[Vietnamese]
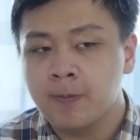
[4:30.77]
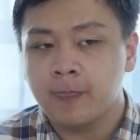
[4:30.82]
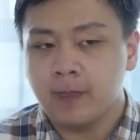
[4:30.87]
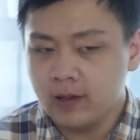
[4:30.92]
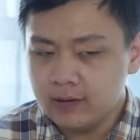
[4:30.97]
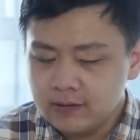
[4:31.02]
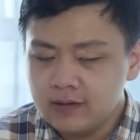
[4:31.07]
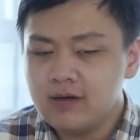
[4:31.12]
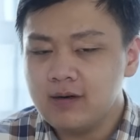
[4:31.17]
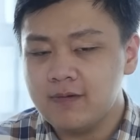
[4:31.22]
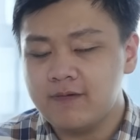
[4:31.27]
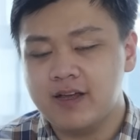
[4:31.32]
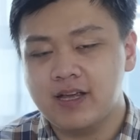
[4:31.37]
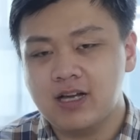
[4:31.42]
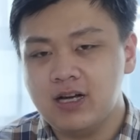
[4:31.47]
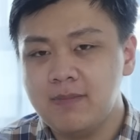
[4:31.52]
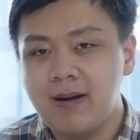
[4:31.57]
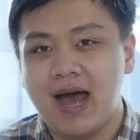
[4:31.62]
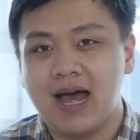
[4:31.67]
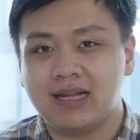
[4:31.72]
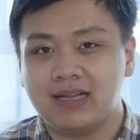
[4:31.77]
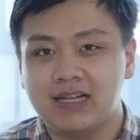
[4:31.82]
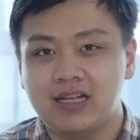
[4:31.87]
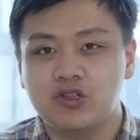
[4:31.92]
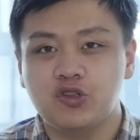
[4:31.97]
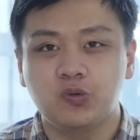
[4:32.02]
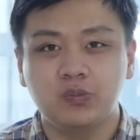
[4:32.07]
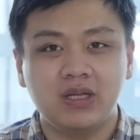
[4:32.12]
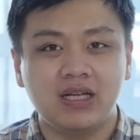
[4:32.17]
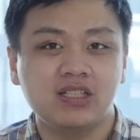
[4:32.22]
Thế tức là về cơ bản là
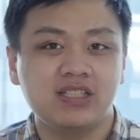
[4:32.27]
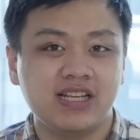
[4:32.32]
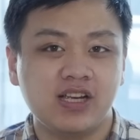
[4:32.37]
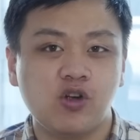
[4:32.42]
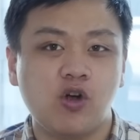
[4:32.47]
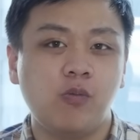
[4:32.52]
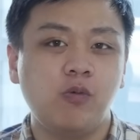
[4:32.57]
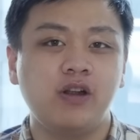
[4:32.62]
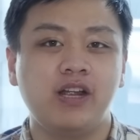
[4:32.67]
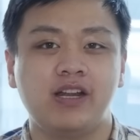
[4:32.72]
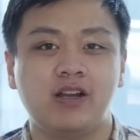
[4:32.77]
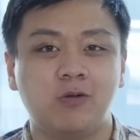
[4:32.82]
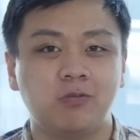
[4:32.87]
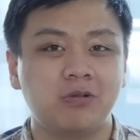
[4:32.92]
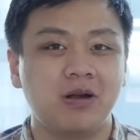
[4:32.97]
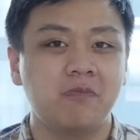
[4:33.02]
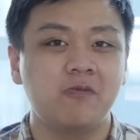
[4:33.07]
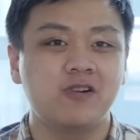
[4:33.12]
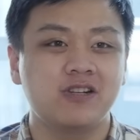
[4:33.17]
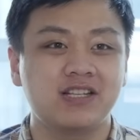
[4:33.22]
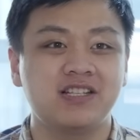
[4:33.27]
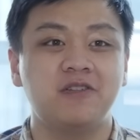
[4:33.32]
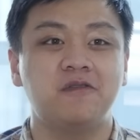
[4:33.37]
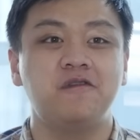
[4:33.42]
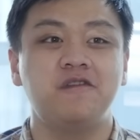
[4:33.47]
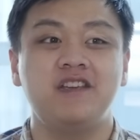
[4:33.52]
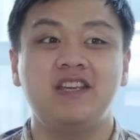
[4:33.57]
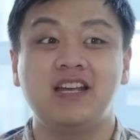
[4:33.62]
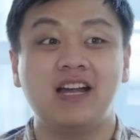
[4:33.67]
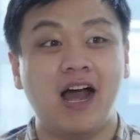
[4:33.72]
chúng ta sẽ có một hệ thống camera
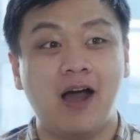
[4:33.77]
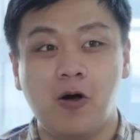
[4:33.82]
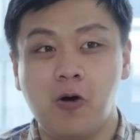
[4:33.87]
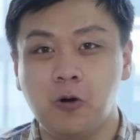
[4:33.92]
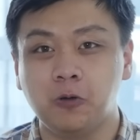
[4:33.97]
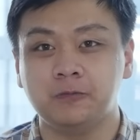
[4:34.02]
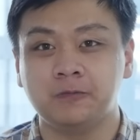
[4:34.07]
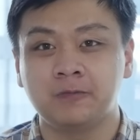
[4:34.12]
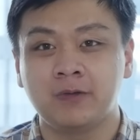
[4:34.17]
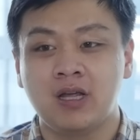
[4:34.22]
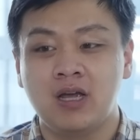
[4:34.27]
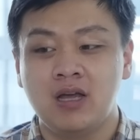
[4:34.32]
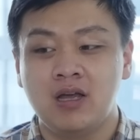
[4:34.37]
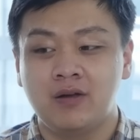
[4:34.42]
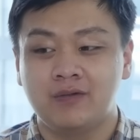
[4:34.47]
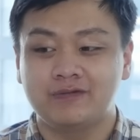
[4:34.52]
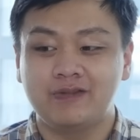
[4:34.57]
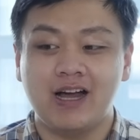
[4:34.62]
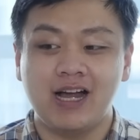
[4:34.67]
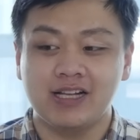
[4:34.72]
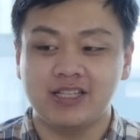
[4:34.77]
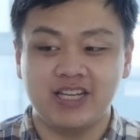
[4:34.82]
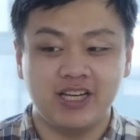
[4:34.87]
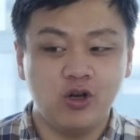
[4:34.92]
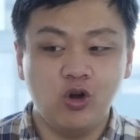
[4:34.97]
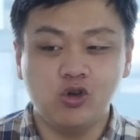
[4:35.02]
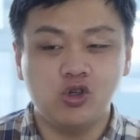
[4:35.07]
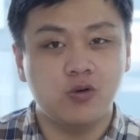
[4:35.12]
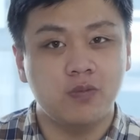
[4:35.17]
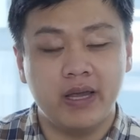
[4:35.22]
selfie khá ổn và chế
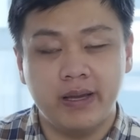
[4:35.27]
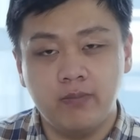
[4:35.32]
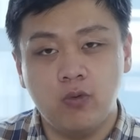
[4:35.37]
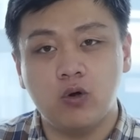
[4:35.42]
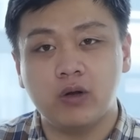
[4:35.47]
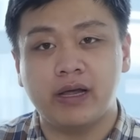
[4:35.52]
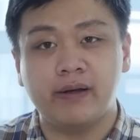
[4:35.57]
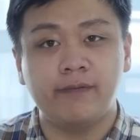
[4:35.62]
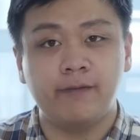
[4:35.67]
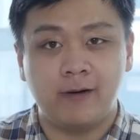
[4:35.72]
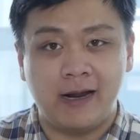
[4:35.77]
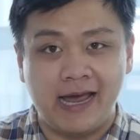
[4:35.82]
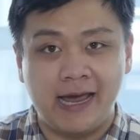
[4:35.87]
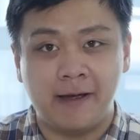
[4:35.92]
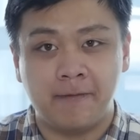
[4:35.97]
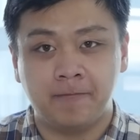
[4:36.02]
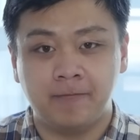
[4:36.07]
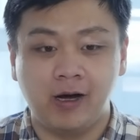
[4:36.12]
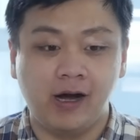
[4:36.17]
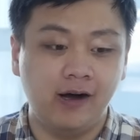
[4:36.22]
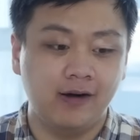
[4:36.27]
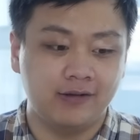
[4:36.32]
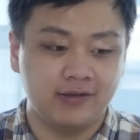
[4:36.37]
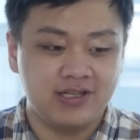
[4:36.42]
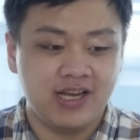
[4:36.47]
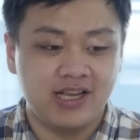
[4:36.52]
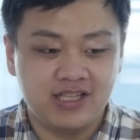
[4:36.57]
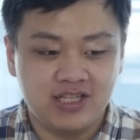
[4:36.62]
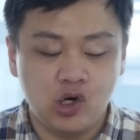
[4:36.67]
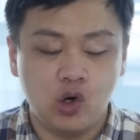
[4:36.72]
độ chụp hình bokeh flare ở
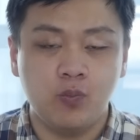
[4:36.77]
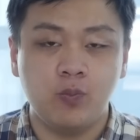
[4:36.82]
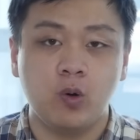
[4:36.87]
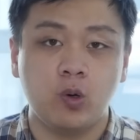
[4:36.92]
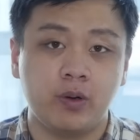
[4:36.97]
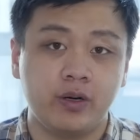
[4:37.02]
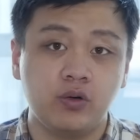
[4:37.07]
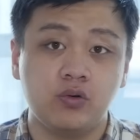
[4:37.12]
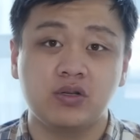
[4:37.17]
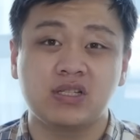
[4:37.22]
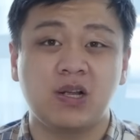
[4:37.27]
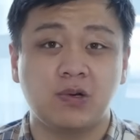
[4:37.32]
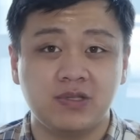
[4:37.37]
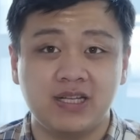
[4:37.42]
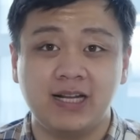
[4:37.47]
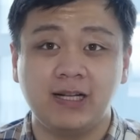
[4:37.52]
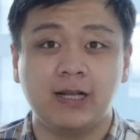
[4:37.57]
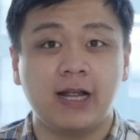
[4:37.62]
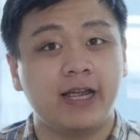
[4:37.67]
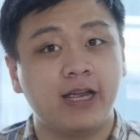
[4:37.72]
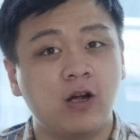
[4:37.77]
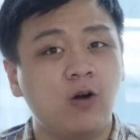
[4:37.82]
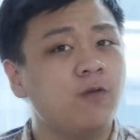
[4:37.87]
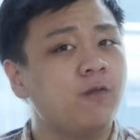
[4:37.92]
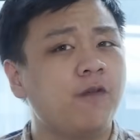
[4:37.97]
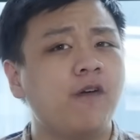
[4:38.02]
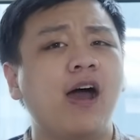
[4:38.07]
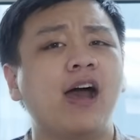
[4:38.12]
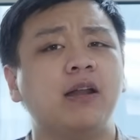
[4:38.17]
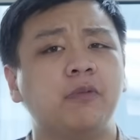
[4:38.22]
trên chiếc Oppo Reno 6Z này không
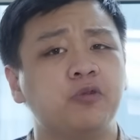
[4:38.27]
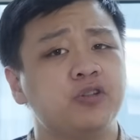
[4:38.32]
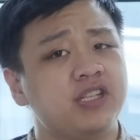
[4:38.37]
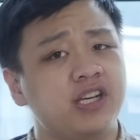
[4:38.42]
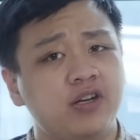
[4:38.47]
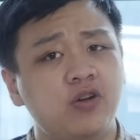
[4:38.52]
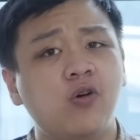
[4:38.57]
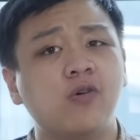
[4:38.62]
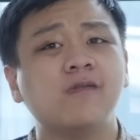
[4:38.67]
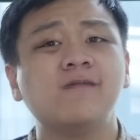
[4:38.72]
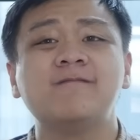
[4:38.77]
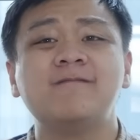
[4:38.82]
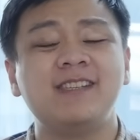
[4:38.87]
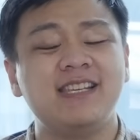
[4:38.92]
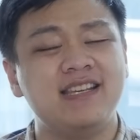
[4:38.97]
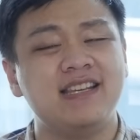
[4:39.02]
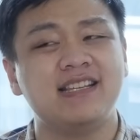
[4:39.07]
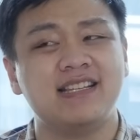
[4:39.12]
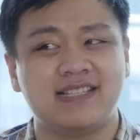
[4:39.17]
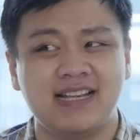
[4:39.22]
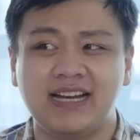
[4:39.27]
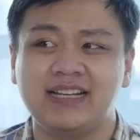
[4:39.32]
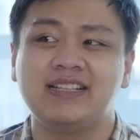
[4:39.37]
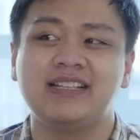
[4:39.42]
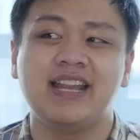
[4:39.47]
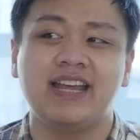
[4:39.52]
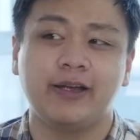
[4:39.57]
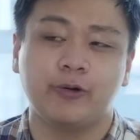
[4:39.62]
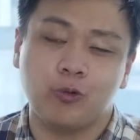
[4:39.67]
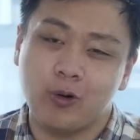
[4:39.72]
phải là một chế độ chỉ dành
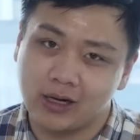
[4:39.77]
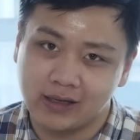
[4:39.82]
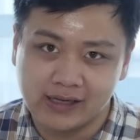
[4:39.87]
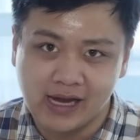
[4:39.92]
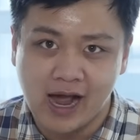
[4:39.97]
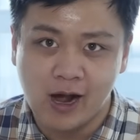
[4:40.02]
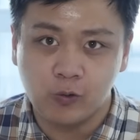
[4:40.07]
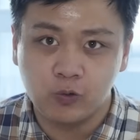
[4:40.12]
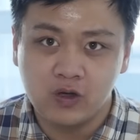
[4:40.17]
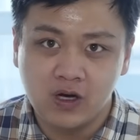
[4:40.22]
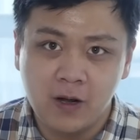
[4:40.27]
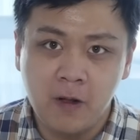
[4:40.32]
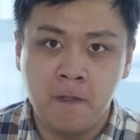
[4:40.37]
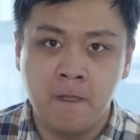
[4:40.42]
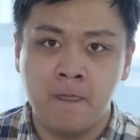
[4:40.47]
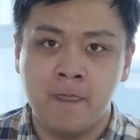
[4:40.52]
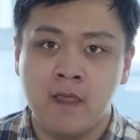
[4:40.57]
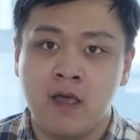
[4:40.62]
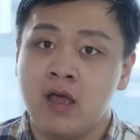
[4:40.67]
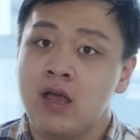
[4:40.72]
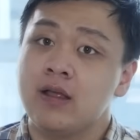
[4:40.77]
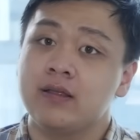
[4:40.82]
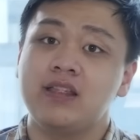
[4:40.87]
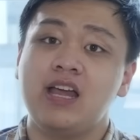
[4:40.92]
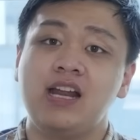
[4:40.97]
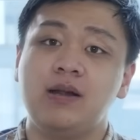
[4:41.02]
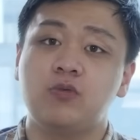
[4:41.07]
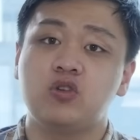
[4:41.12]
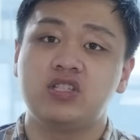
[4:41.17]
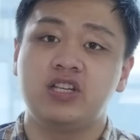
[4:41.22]
để quảng cáo nữa
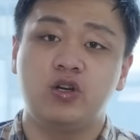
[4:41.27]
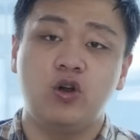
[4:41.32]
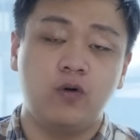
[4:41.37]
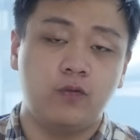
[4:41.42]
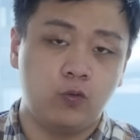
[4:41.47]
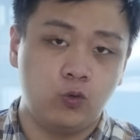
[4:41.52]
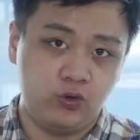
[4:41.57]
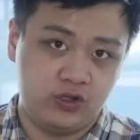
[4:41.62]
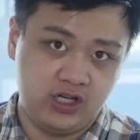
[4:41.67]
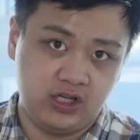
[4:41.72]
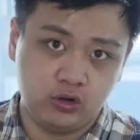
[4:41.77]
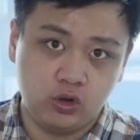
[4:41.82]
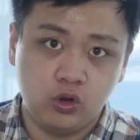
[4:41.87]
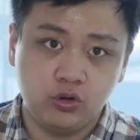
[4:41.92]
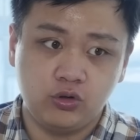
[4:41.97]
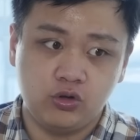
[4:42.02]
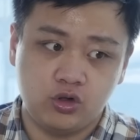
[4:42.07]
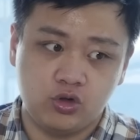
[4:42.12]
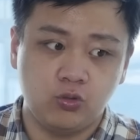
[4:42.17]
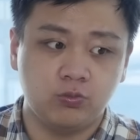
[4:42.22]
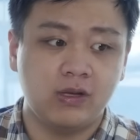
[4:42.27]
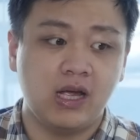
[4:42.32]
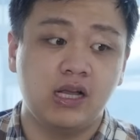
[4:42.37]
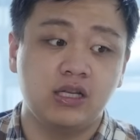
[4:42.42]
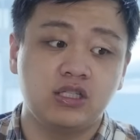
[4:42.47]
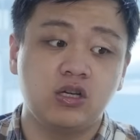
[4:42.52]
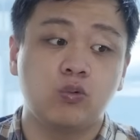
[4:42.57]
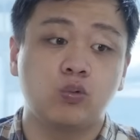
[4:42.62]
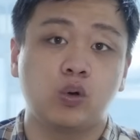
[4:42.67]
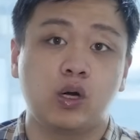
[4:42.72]
Đây là một chế độ phụ trợ tốt cho chúng ta
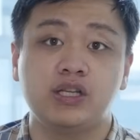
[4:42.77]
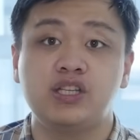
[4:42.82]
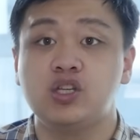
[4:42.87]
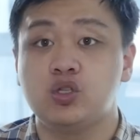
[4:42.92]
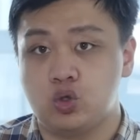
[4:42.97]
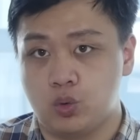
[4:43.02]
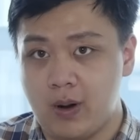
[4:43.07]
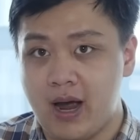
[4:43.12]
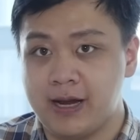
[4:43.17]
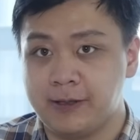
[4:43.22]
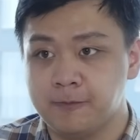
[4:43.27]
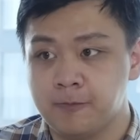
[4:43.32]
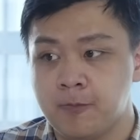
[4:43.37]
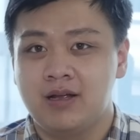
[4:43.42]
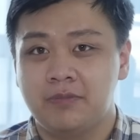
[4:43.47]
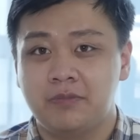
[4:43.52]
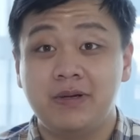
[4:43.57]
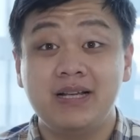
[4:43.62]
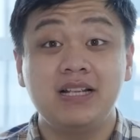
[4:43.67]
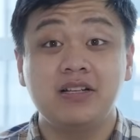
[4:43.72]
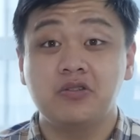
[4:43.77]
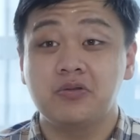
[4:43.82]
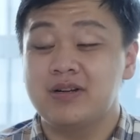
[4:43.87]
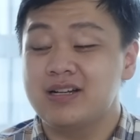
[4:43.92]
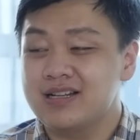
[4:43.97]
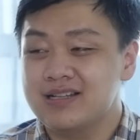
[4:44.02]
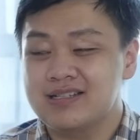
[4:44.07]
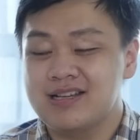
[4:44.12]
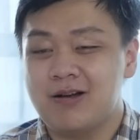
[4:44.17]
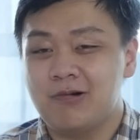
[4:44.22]
trong quá trình chụp ảnh Bây giờ chúng ta
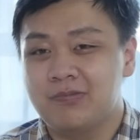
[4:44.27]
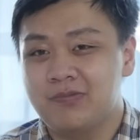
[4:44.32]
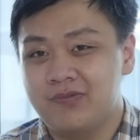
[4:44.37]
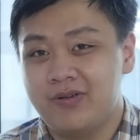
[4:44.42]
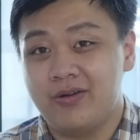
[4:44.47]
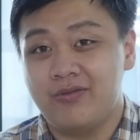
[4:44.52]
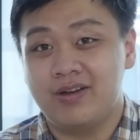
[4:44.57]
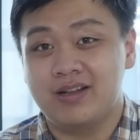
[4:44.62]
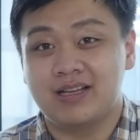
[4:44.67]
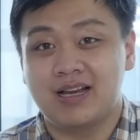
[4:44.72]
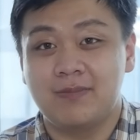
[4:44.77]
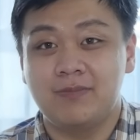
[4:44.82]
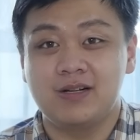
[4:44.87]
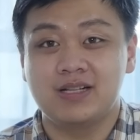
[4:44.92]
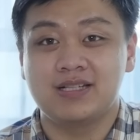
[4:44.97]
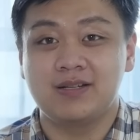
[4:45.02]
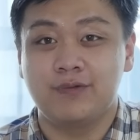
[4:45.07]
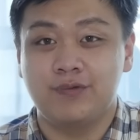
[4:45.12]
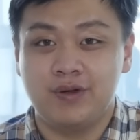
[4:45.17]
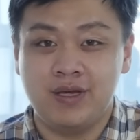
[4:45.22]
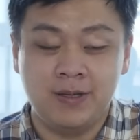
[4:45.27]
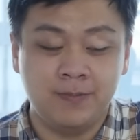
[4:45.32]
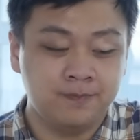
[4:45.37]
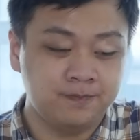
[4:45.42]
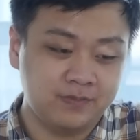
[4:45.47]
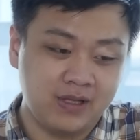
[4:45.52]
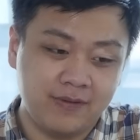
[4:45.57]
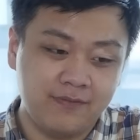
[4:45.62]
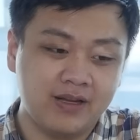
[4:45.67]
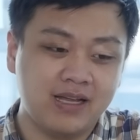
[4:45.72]
đã xong về phần camera selfie
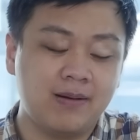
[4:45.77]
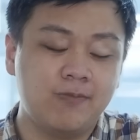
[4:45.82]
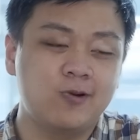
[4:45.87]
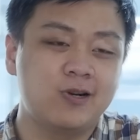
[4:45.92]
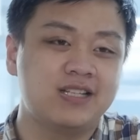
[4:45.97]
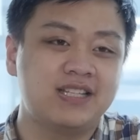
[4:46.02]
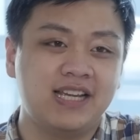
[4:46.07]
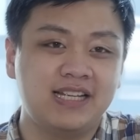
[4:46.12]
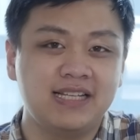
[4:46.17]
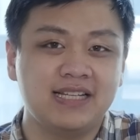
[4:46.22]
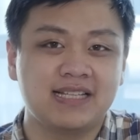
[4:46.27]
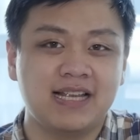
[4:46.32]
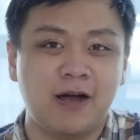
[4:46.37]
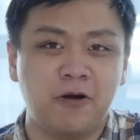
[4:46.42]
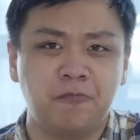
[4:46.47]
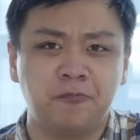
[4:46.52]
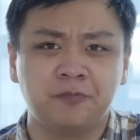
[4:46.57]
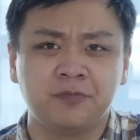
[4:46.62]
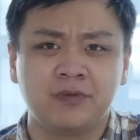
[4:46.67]
Đến với camera chính thì sao?